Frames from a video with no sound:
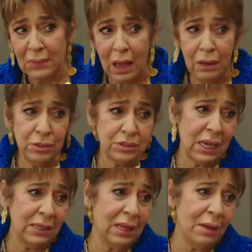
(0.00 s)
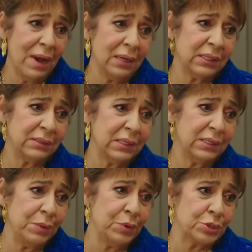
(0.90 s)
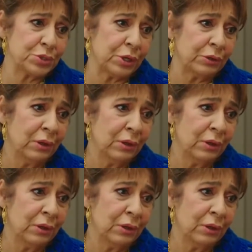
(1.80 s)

Ayol sen de markete gidemiyorsun.